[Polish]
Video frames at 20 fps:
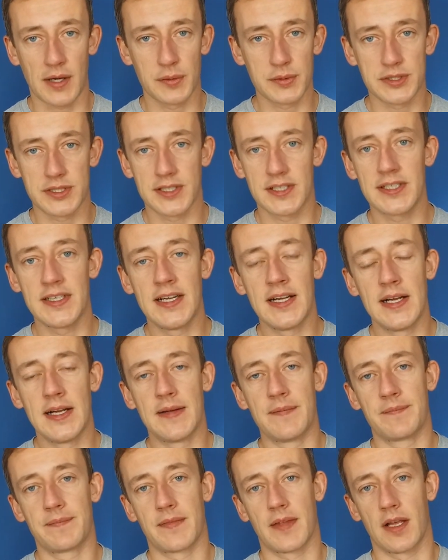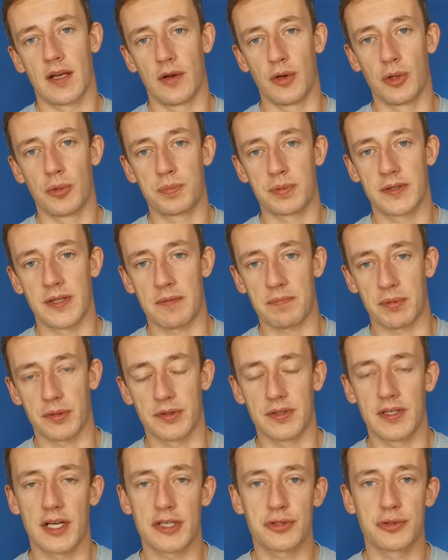lub na poddaszu domu,
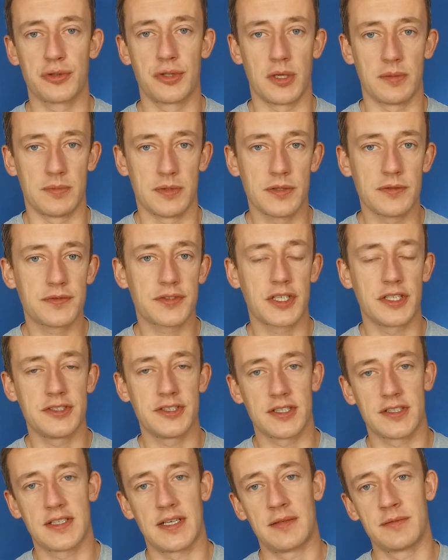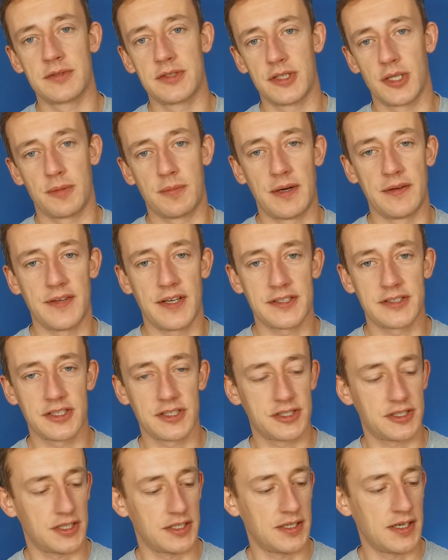wszędzie tam, gdzie obawiacie się e,
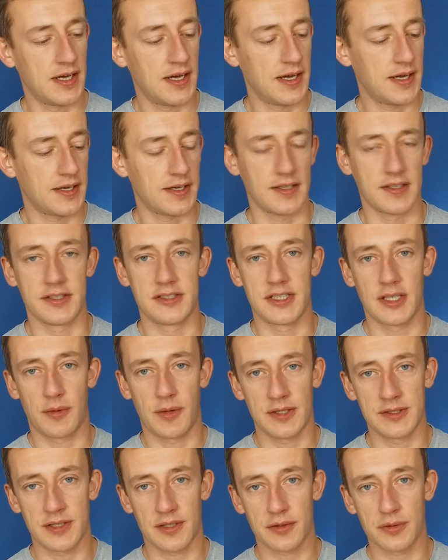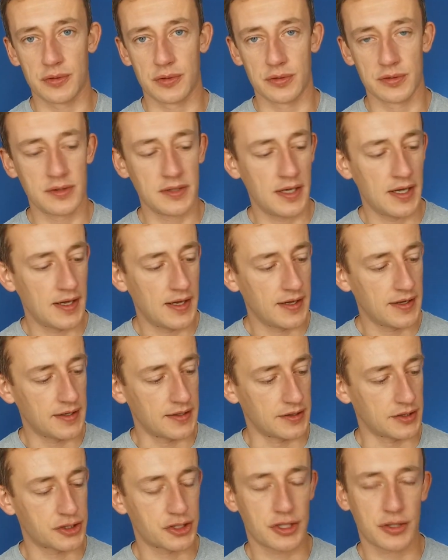działania kun. E, szczególnie tą
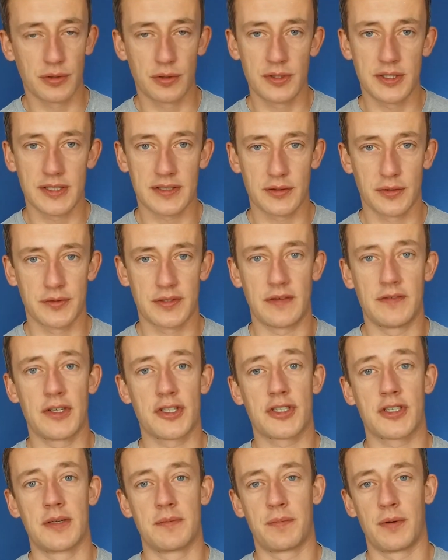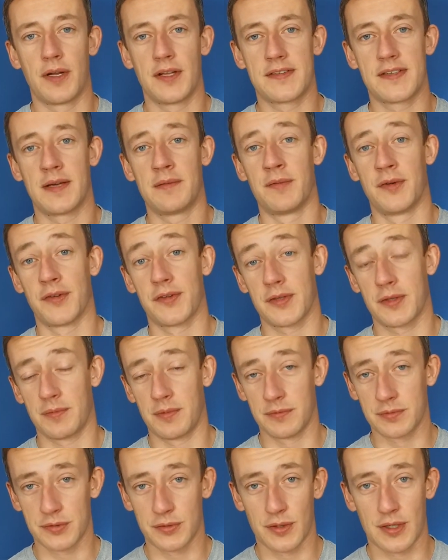zawieszkę polecamy osobom, które mają
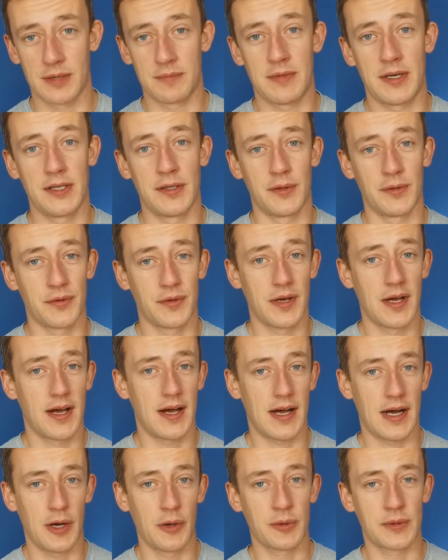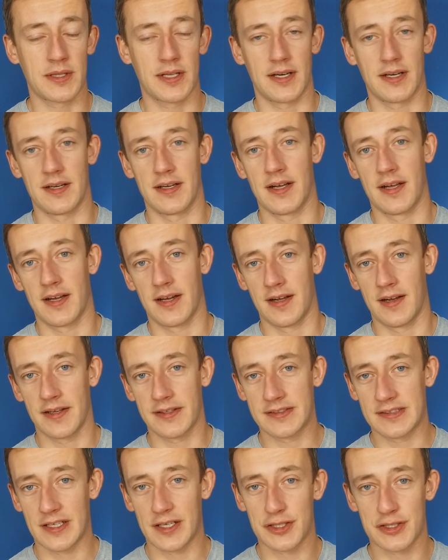auta elektryczne lub
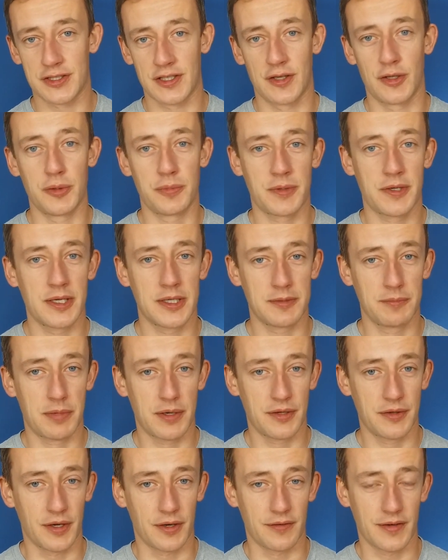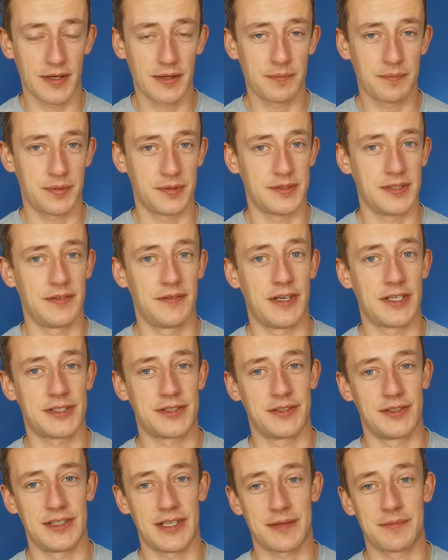hybrydowe, ponieważ, no, jak możecie się
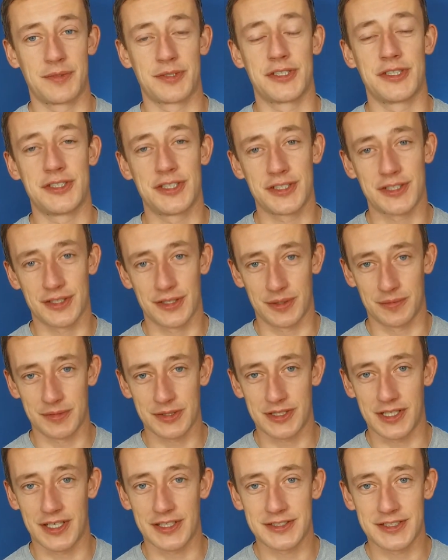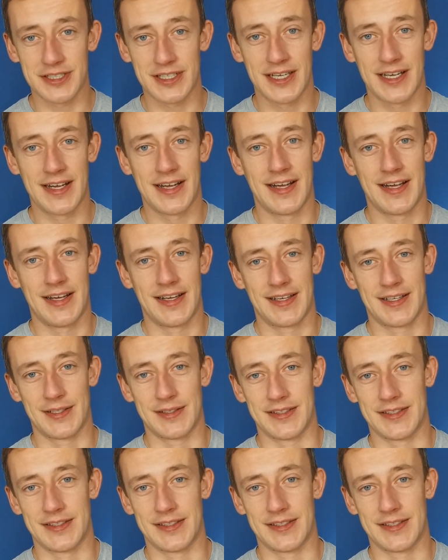domyślać, e, zniszczenia